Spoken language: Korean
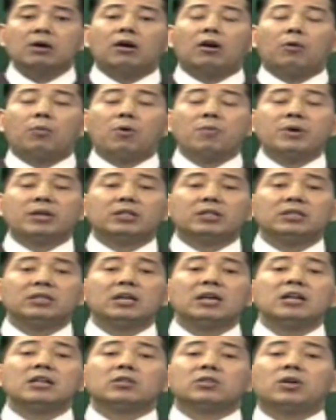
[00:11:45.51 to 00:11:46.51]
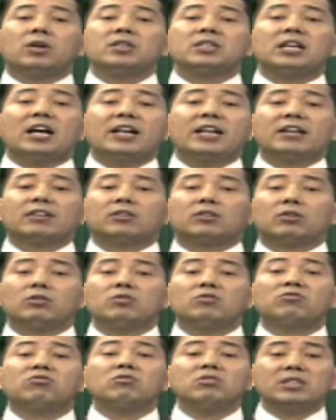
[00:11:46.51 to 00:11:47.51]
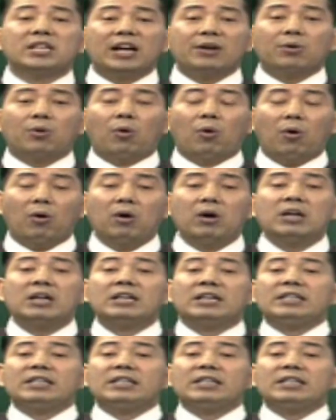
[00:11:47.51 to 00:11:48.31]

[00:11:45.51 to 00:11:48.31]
보면은 천간의 어떤 룰대로